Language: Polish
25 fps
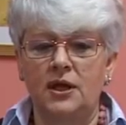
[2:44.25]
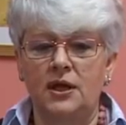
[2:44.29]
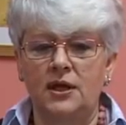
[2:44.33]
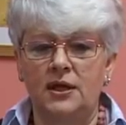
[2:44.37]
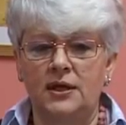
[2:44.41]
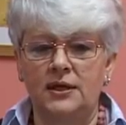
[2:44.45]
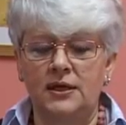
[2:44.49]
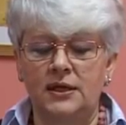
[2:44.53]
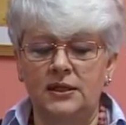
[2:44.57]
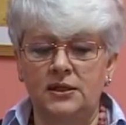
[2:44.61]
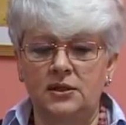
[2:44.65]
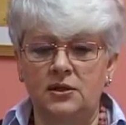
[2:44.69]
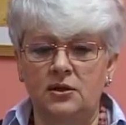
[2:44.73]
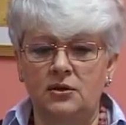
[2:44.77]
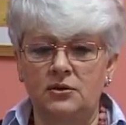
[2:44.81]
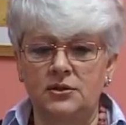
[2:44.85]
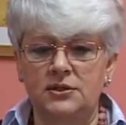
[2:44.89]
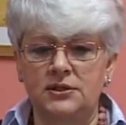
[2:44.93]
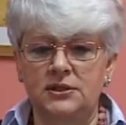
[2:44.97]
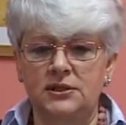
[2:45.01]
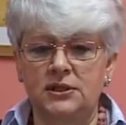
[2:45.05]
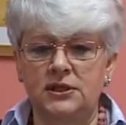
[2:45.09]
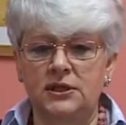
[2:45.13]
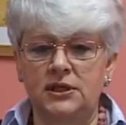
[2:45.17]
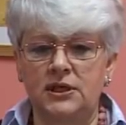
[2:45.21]
e,
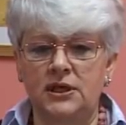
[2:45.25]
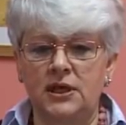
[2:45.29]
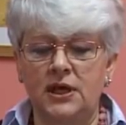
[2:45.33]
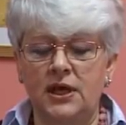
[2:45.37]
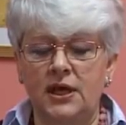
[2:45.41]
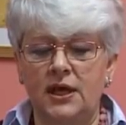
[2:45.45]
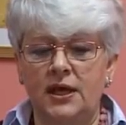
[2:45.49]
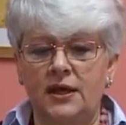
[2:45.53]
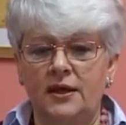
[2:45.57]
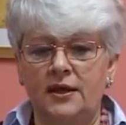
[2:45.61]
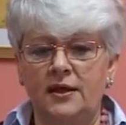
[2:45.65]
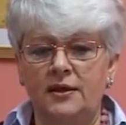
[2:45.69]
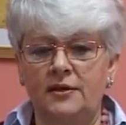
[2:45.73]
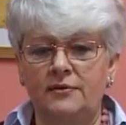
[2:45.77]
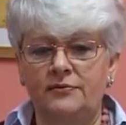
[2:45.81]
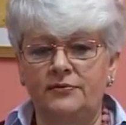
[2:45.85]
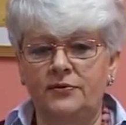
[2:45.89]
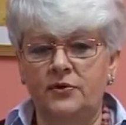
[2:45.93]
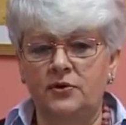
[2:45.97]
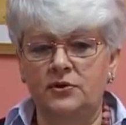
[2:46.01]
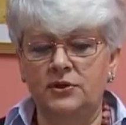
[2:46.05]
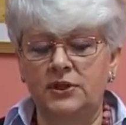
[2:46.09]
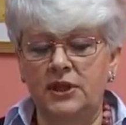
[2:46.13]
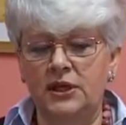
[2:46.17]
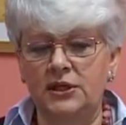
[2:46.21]
jednostki e,
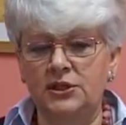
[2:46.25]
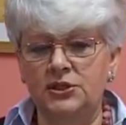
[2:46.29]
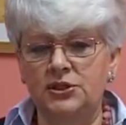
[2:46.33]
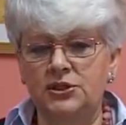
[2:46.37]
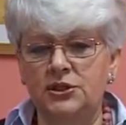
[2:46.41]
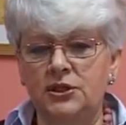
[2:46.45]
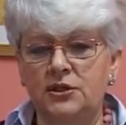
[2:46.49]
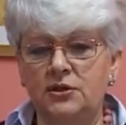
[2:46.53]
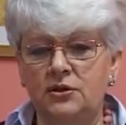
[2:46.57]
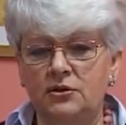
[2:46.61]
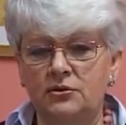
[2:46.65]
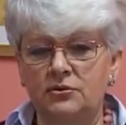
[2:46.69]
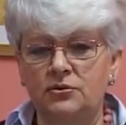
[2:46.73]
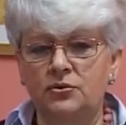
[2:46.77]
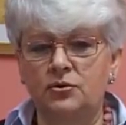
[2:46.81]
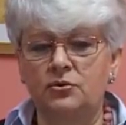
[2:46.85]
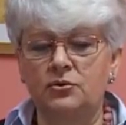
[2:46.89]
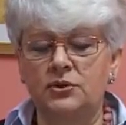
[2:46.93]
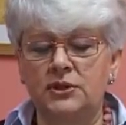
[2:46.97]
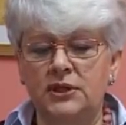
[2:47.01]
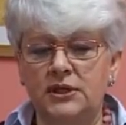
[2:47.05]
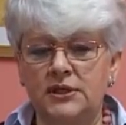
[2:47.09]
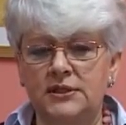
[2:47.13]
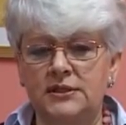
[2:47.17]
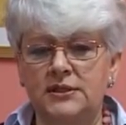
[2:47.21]
w kontekście no,
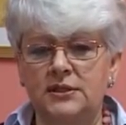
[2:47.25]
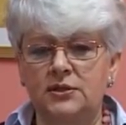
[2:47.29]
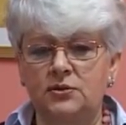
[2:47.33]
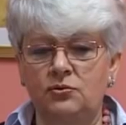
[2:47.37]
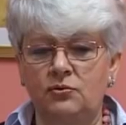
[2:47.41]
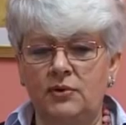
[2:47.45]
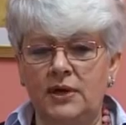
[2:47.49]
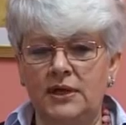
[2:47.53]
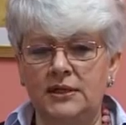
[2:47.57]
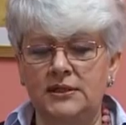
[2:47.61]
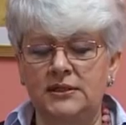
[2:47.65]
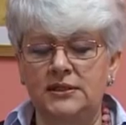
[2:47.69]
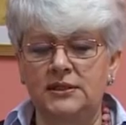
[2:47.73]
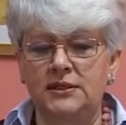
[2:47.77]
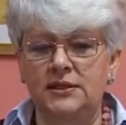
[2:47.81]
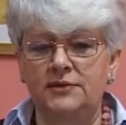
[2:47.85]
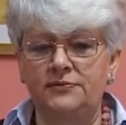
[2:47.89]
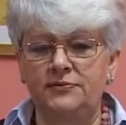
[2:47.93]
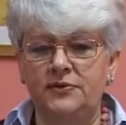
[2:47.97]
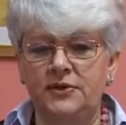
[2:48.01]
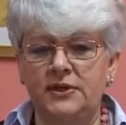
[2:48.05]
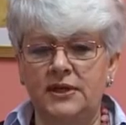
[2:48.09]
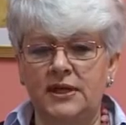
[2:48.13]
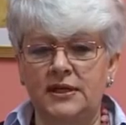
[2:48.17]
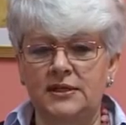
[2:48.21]
trudnej
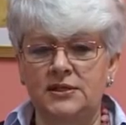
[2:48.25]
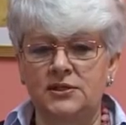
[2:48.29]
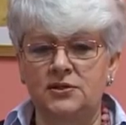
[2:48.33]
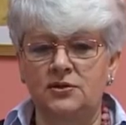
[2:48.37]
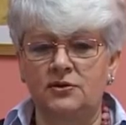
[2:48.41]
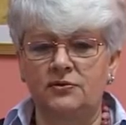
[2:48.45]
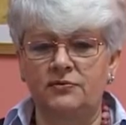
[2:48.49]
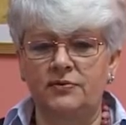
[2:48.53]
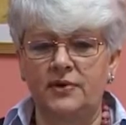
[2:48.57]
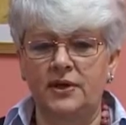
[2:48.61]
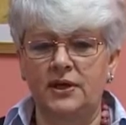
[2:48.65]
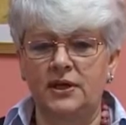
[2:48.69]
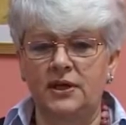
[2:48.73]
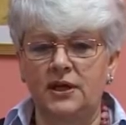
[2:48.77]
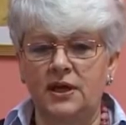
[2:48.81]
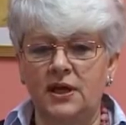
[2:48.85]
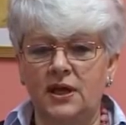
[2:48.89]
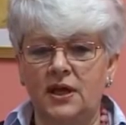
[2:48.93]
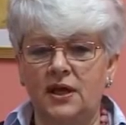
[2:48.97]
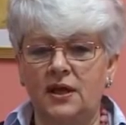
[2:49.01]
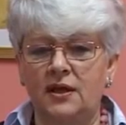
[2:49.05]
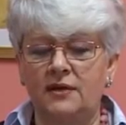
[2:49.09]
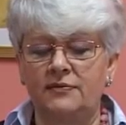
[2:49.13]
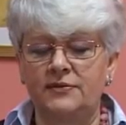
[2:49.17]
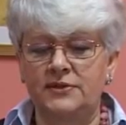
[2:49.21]
sytuacji finansowej
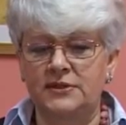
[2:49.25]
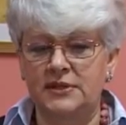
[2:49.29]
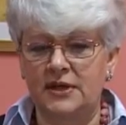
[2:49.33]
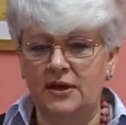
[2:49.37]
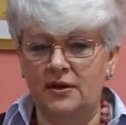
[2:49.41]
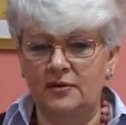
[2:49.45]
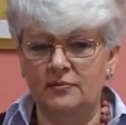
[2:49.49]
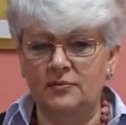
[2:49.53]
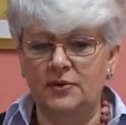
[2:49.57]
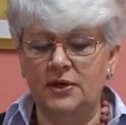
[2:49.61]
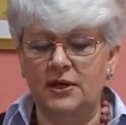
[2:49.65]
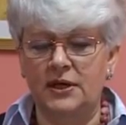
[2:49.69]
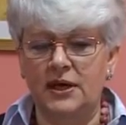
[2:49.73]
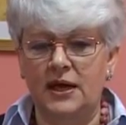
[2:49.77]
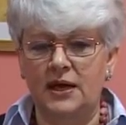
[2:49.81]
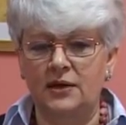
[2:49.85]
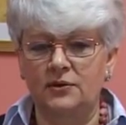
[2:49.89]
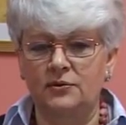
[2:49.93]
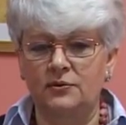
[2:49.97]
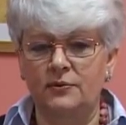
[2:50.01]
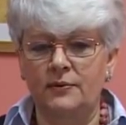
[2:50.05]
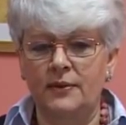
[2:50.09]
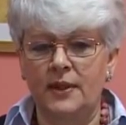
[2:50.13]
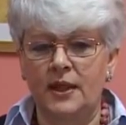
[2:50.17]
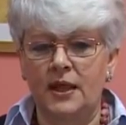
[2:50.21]
w całym
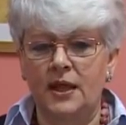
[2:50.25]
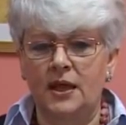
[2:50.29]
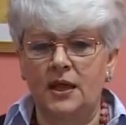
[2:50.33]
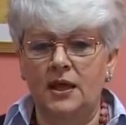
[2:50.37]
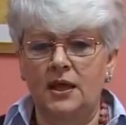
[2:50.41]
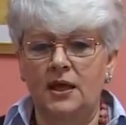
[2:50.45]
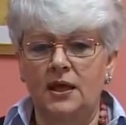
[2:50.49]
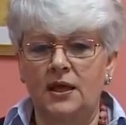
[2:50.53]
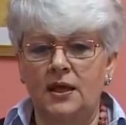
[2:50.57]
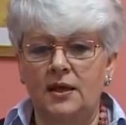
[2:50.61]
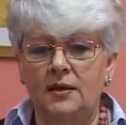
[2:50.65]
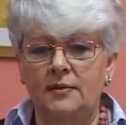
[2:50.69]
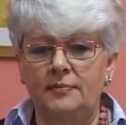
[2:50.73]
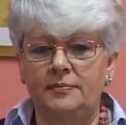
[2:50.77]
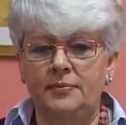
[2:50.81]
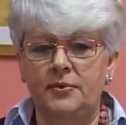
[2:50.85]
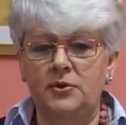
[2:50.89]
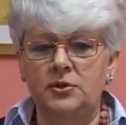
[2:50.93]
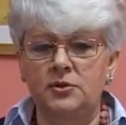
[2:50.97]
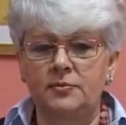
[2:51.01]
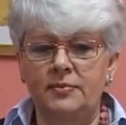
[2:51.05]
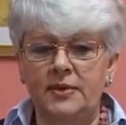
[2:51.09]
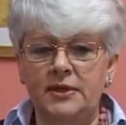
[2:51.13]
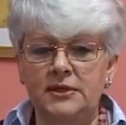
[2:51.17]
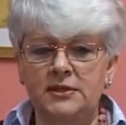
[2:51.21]
kraju.
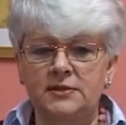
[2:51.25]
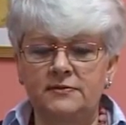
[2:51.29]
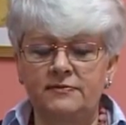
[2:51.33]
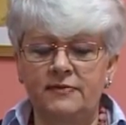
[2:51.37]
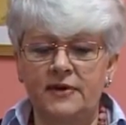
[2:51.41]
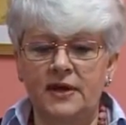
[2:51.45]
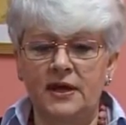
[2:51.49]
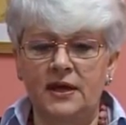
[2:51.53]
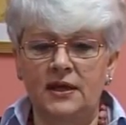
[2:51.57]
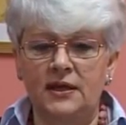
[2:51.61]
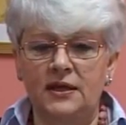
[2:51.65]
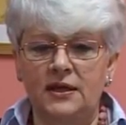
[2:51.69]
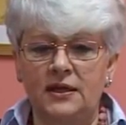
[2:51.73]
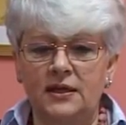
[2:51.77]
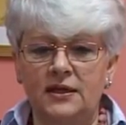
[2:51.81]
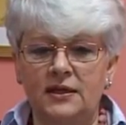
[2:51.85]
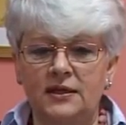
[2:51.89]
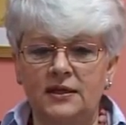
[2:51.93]
Proszę Państwa,